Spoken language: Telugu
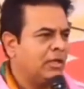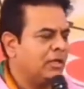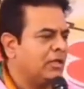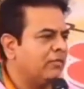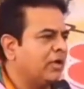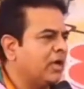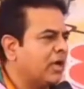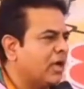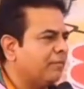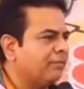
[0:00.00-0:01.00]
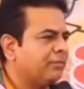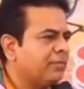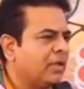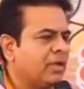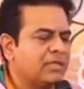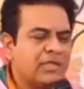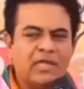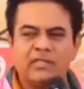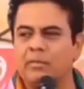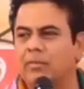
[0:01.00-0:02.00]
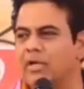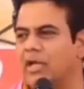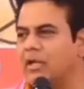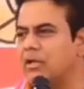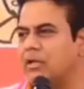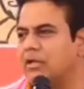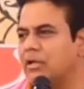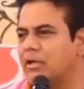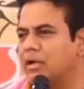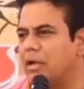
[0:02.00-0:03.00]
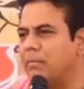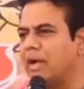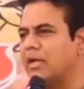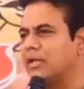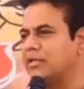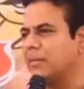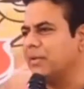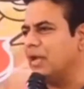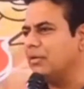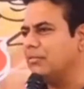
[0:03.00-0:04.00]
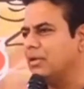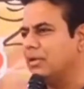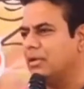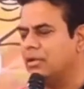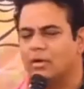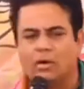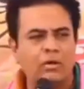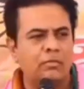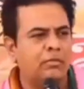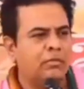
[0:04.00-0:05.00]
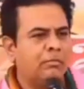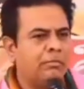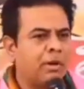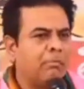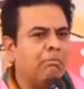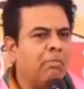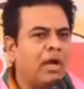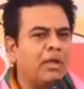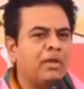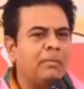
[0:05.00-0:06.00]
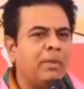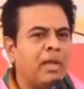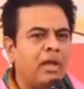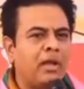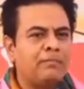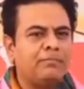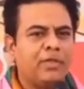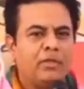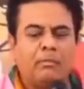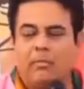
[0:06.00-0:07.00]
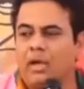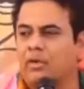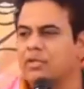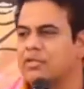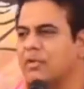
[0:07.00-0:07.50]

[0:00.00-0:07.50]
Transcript: ఇంటికి పోయినాక సాయంత్రం పోయినా నా భార్యకు చెప్పినా ఇగో బ్రహ్మాండమైన బర్రె మన కోసం